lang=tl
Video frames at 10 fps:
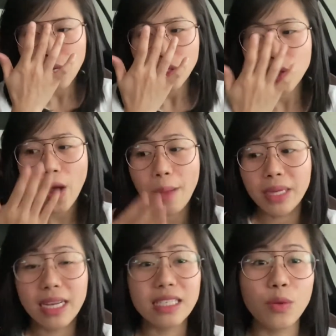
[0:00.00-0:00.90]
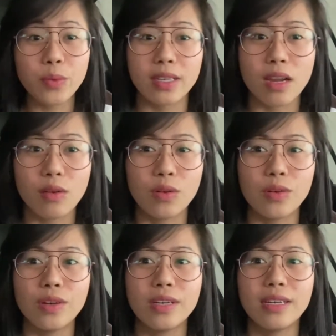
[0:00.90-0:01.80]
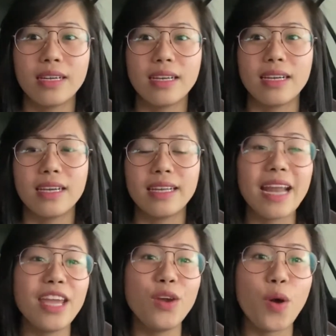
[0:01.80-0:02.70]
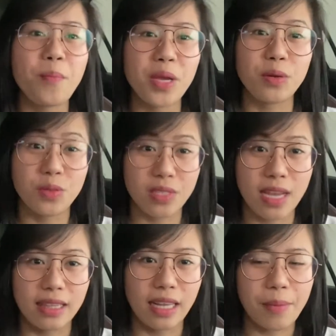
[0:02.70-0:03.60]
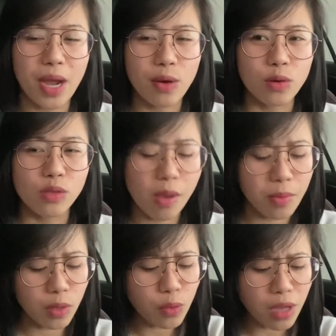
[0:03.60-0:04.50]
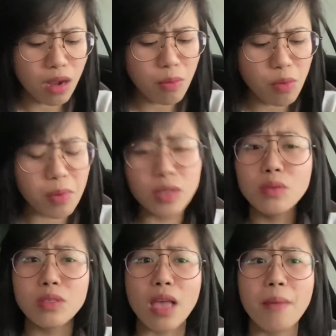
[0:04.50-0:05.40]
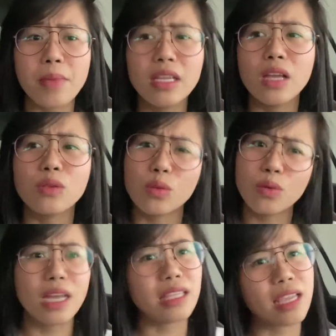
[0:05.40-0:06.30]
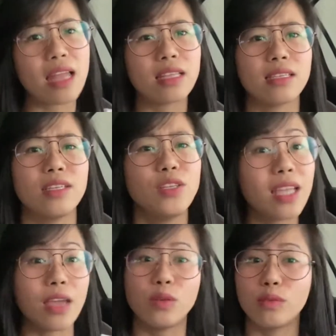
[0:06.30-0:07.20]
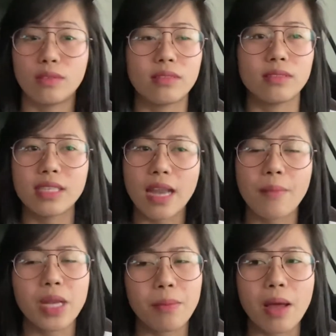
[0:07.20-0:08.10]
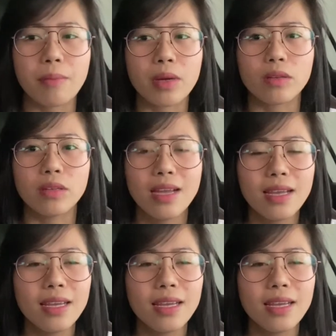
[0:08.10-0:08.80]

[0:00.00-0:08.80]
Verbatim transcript: So, habang nasa work ako, nai-open ko dun sa katrabaho ko. Sabi ko, uy, alam mo ba, dun sa amin, ganto, ganyan. Yun nga, yung sinabi ng mama ko.